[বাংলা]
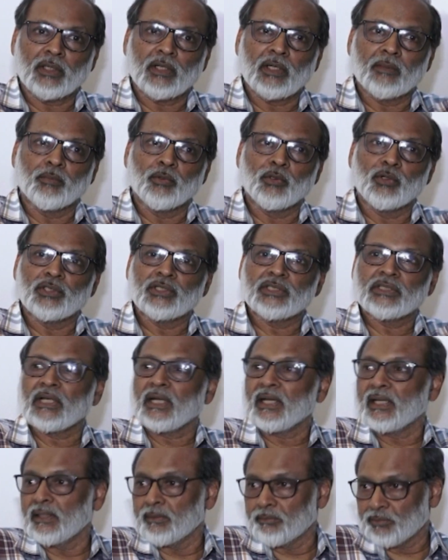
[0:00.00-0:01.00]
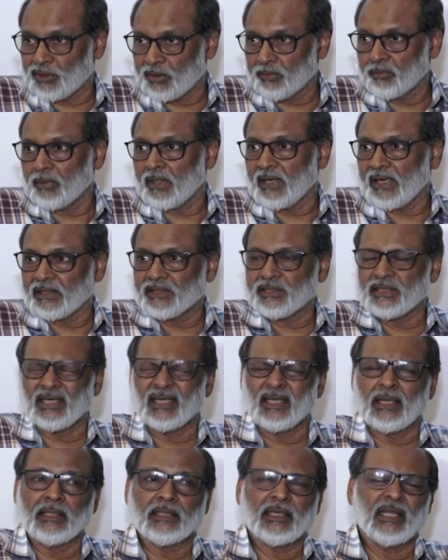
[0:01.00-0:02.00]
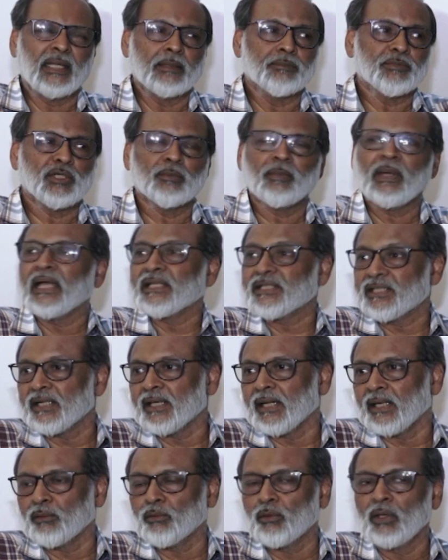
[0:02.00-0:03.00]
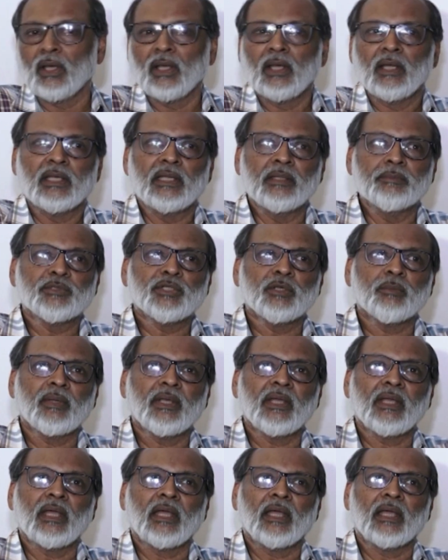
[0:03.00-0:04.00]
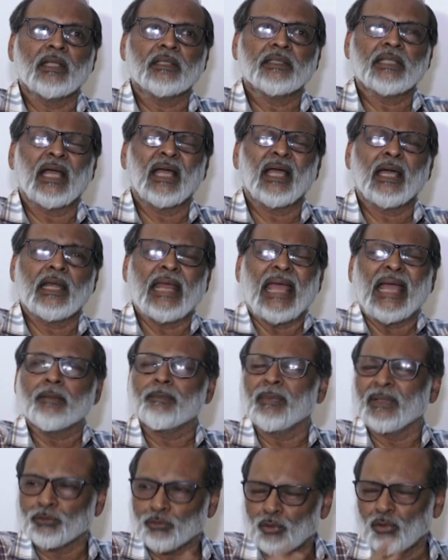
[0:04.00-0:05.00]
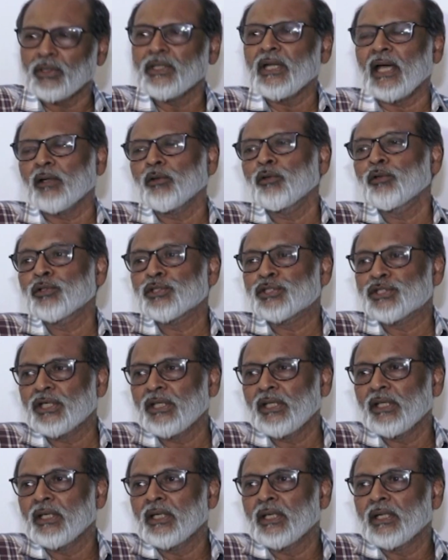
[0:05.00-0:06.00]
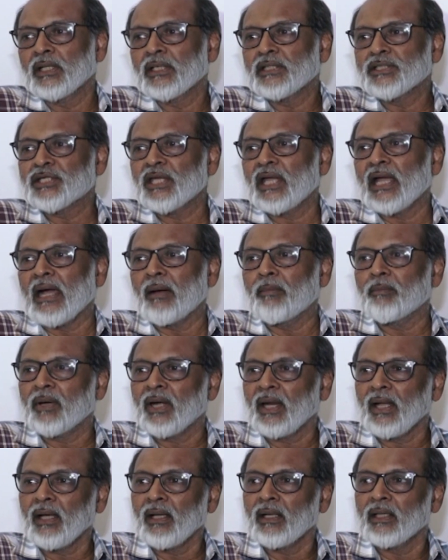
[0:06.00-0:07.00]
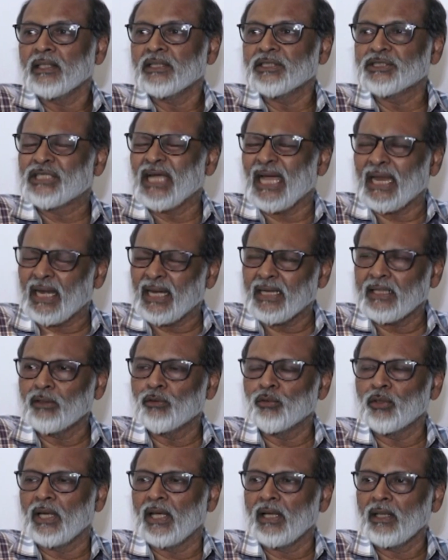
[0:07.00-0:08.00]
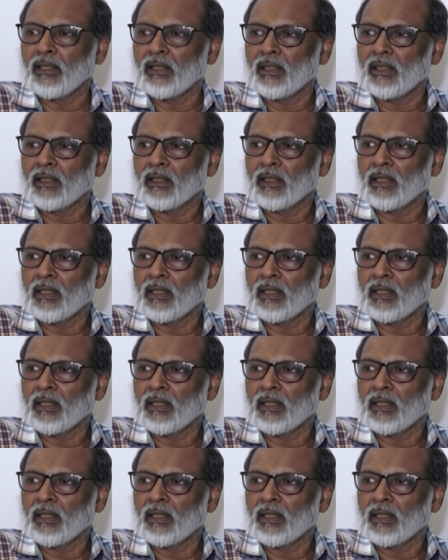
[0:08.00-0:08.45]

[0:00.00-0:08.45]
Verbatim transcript: সরকার বলল যে তারা হিমশিমে আছে এটা হিমশিমে আছে কেন হিমশিমে থাকার একমাত্রই কারণ হচ্ছে যে আমরা জ্বালানিগুলা